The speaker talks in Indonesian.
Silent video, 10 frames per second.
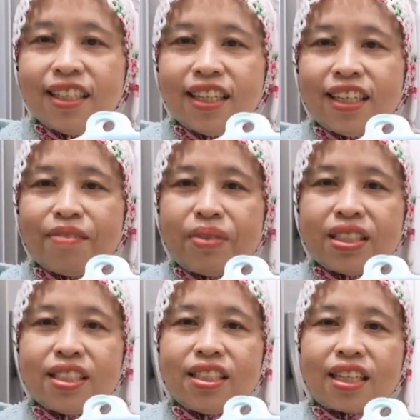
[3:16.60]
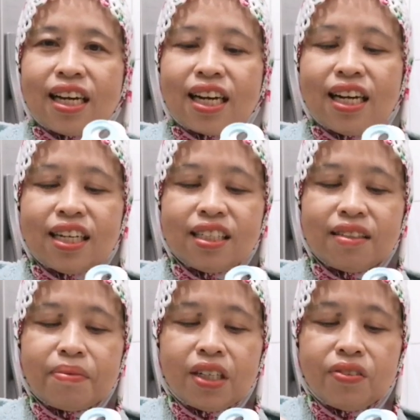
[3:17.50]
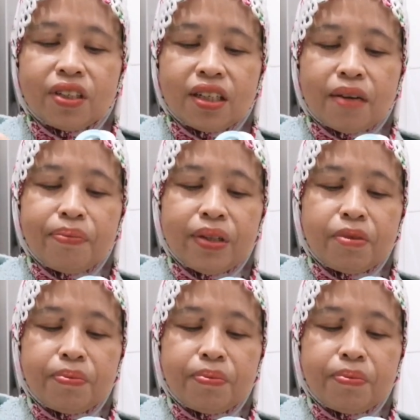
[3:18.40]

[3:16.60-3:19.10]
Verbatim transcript: Nah, bersih sekarang mau ambil